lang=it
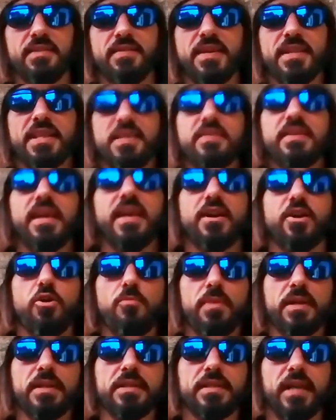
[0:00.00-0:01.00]
iscrivetevi
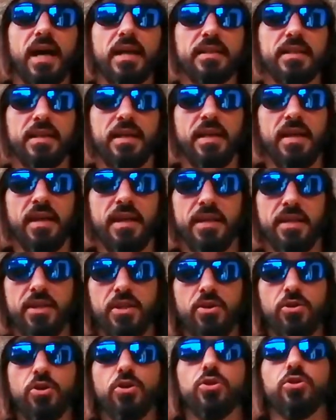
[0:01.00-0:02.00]
e
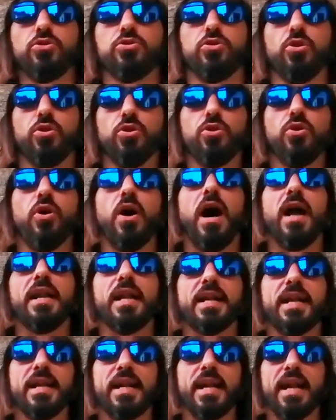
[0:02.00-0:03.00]
commentate io
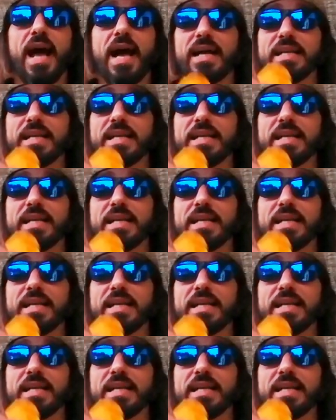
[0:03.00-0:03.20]
torno all'area